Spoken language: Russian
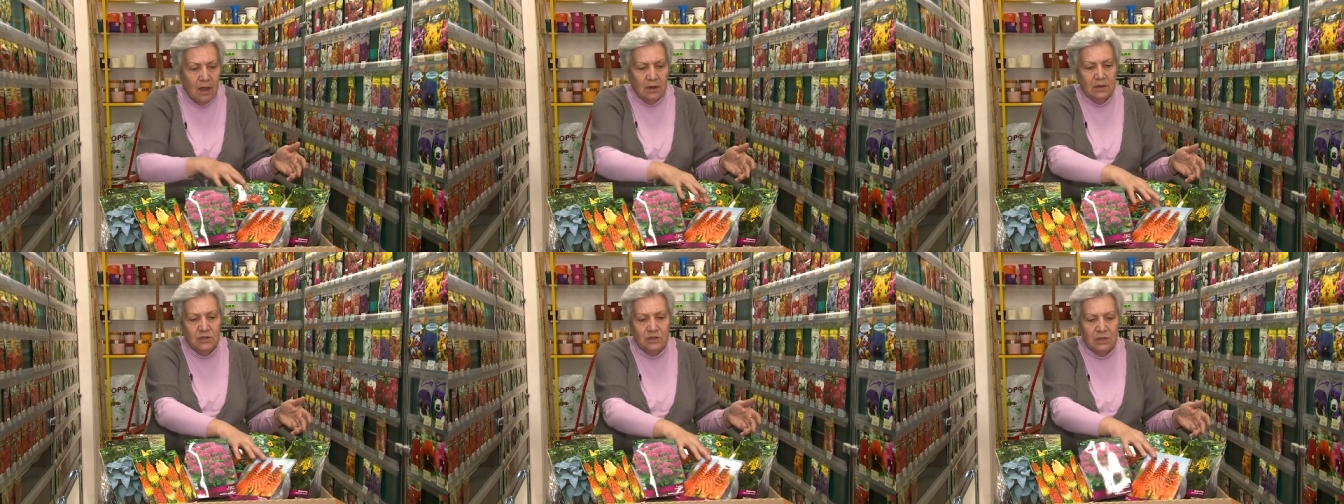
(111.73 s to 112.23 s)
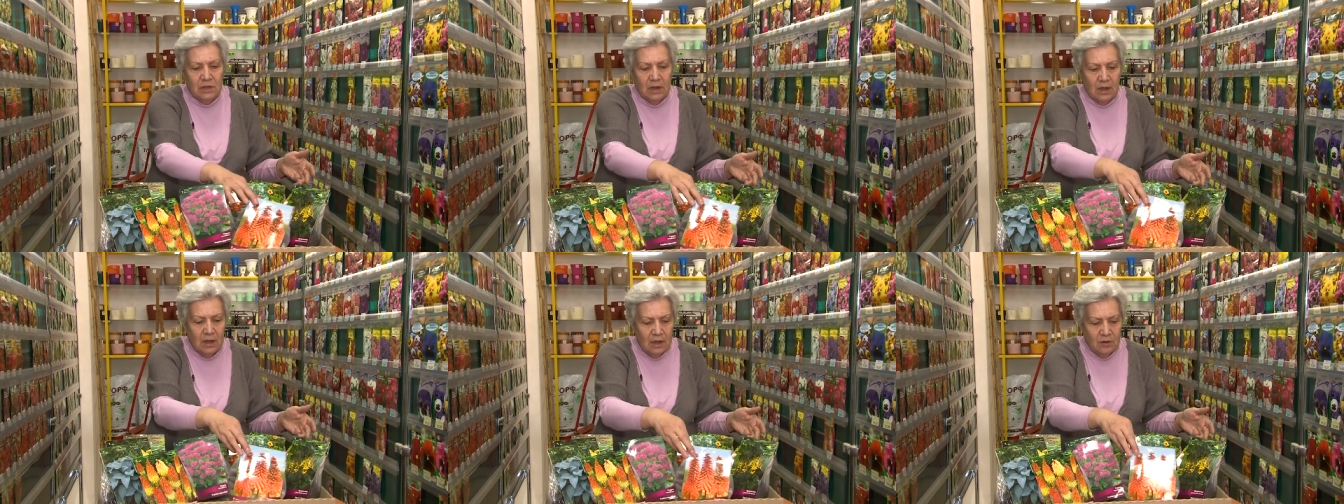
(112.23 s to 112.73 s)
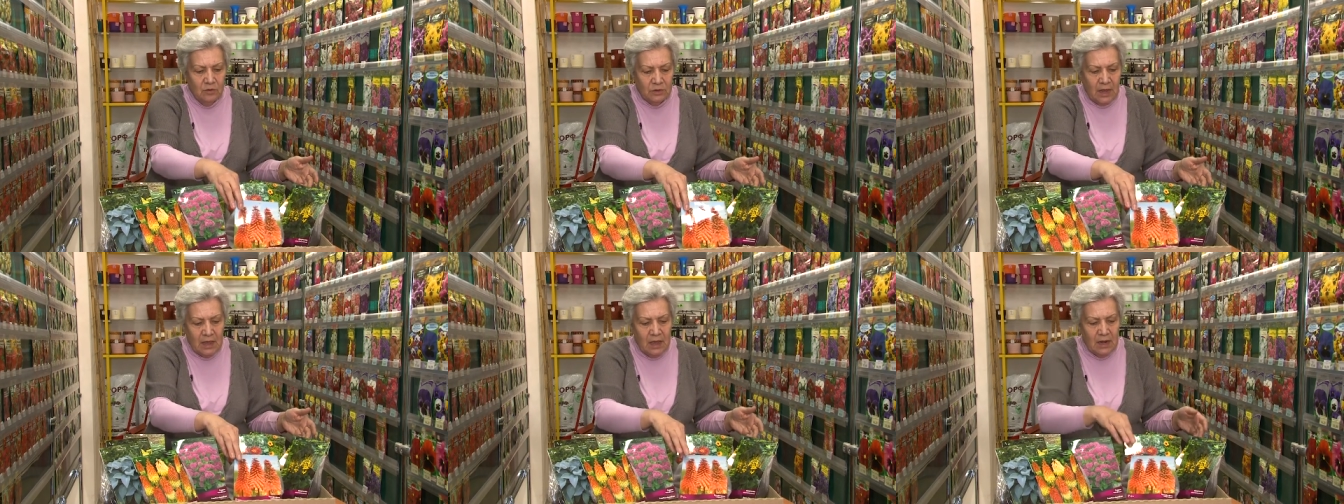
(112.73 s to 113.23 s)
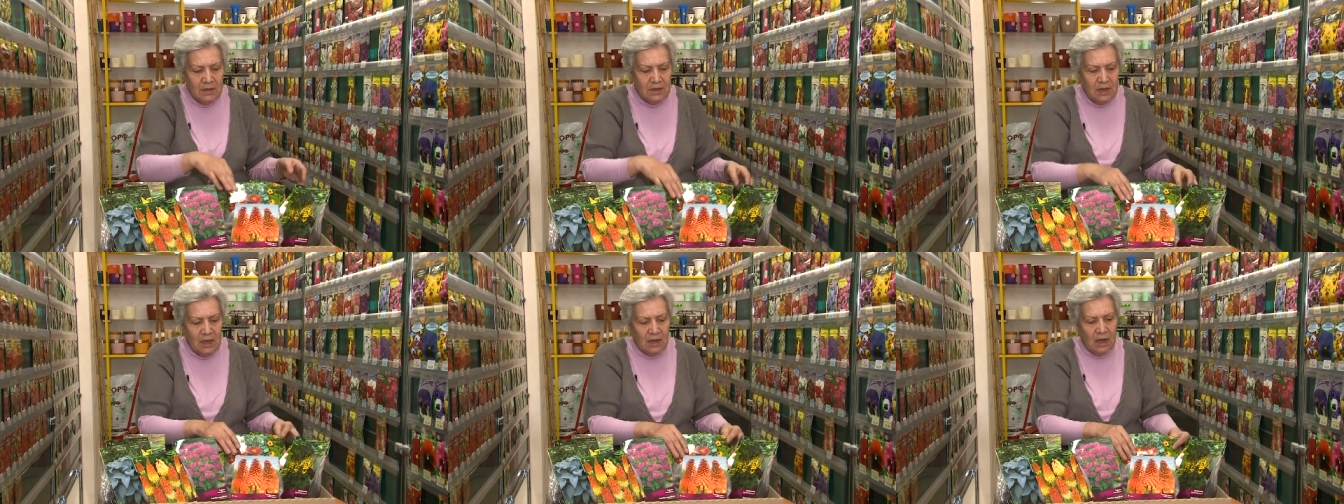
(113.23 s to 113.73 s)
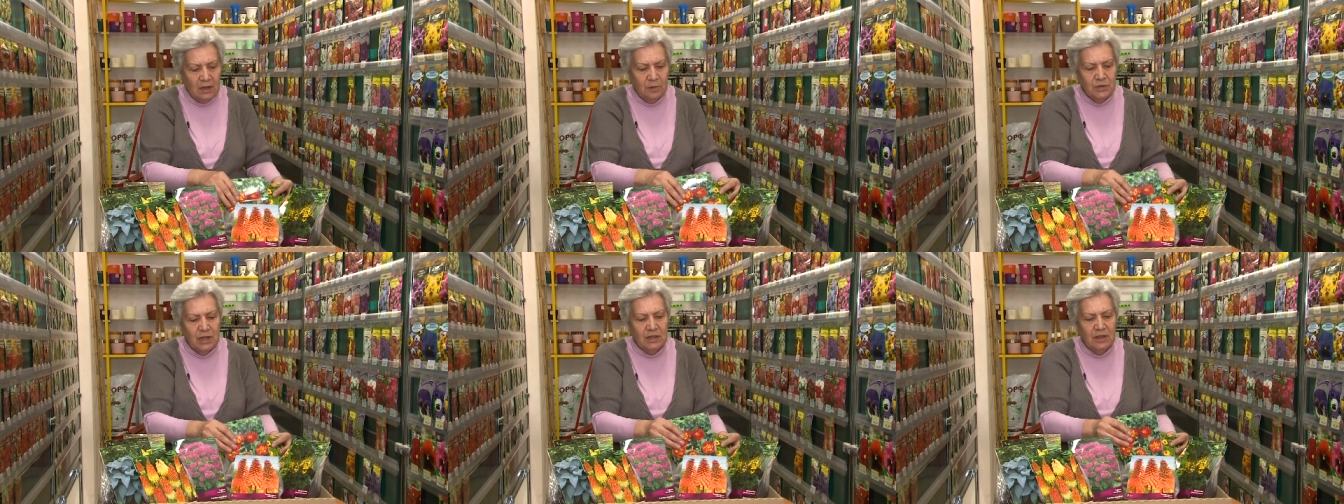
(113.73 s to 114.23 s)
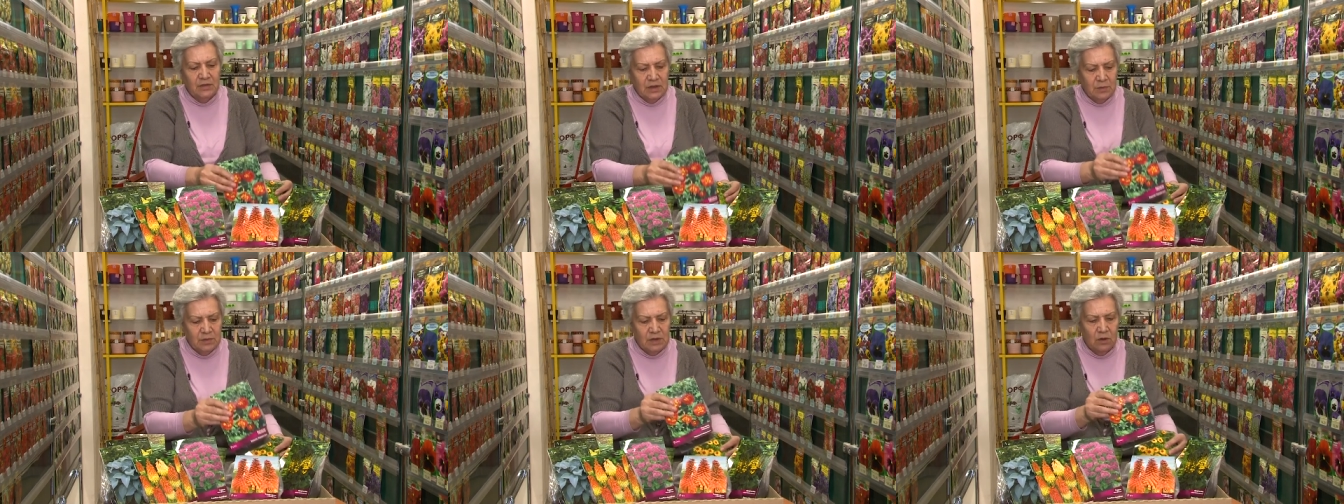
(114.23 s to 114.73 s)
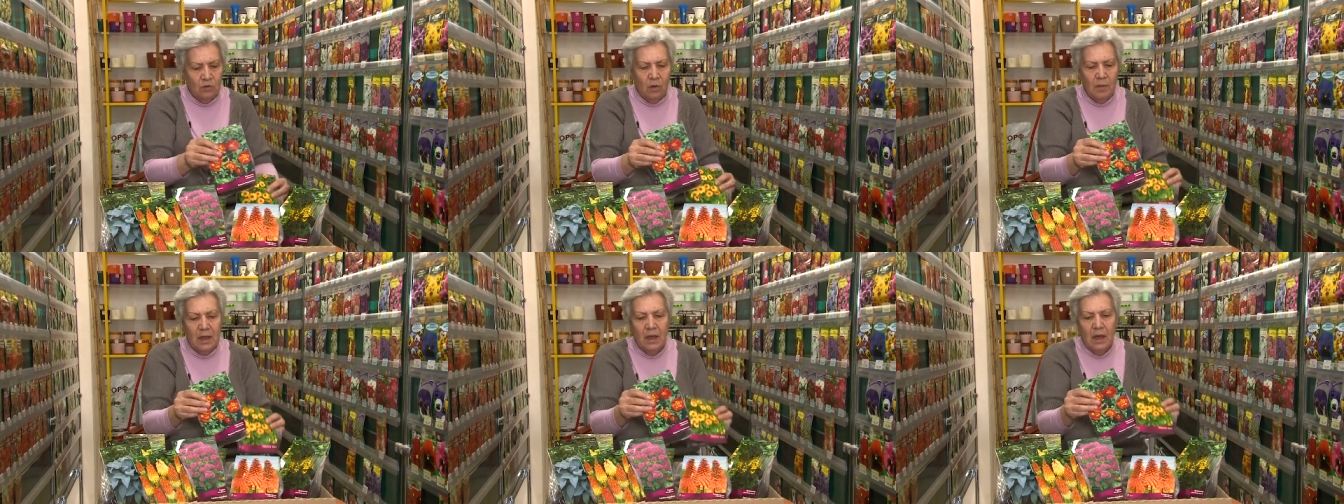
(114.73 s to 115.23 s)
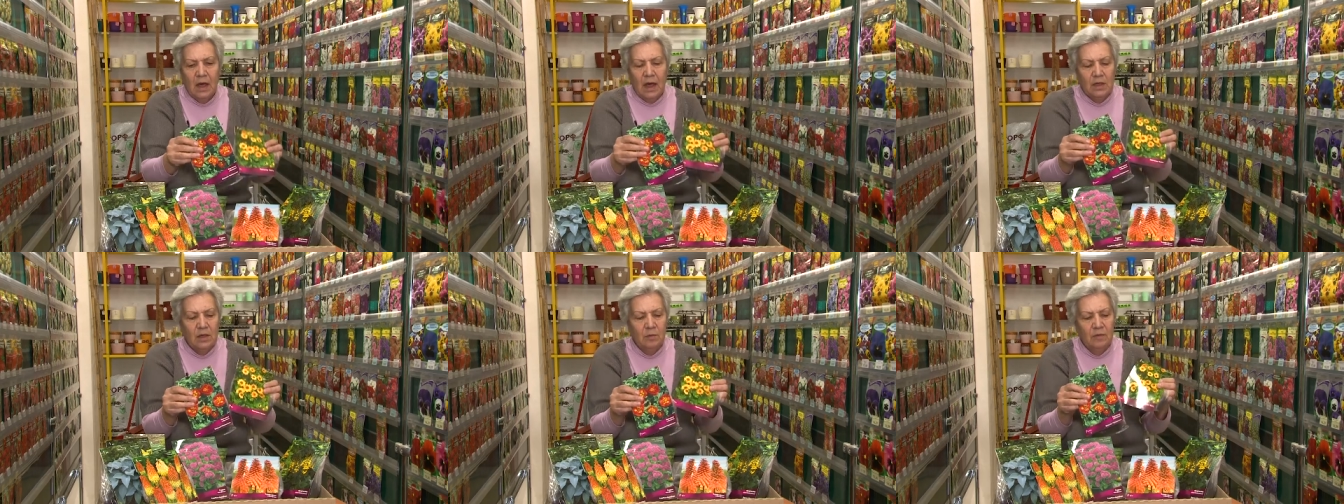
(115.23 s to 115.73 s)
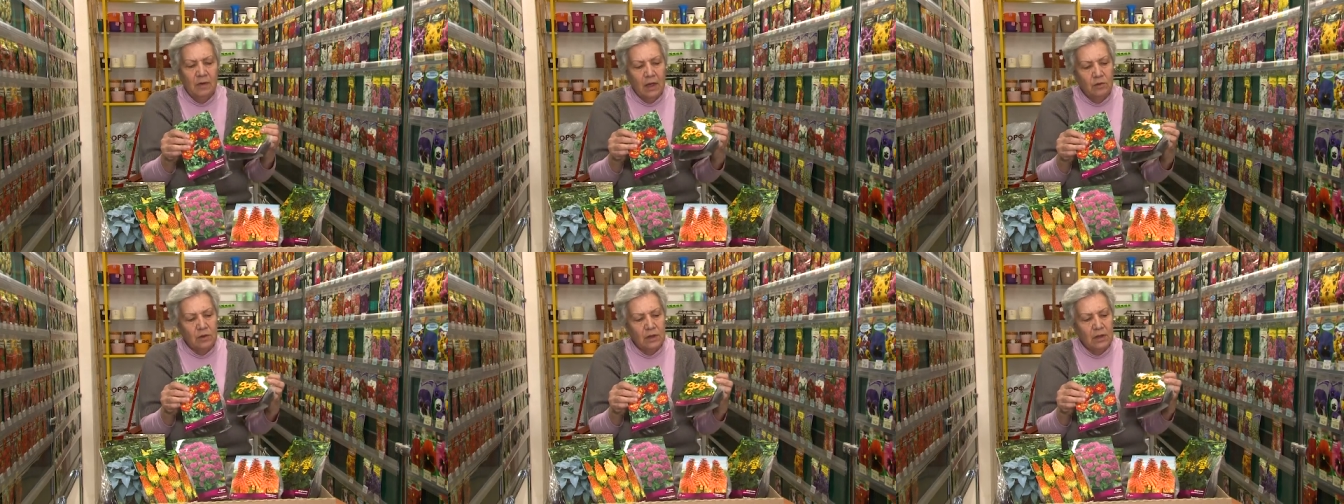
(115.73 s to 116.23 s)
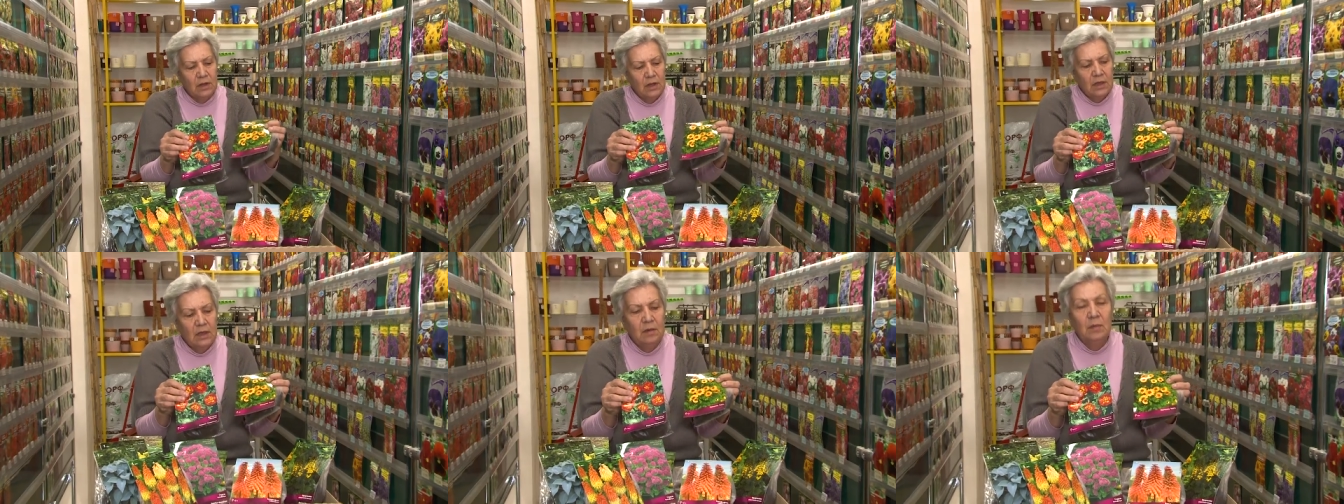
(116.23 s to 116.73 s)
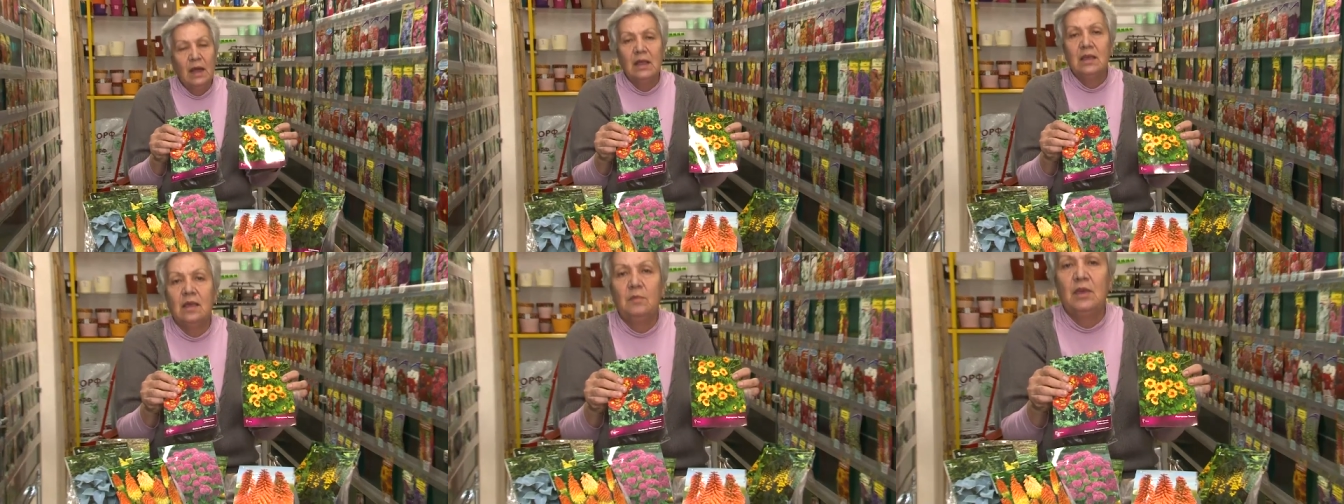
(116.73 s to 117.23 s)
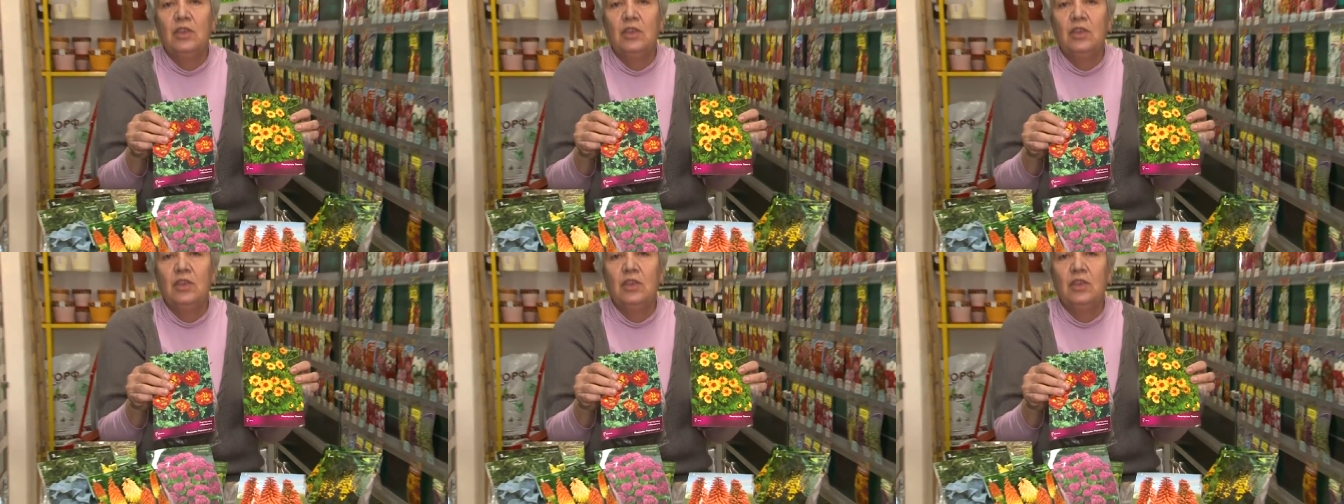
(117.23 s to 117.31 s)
Значит, э, ну такие растения, как лопчатки, всем знакомы, они бывают э, и маленькими,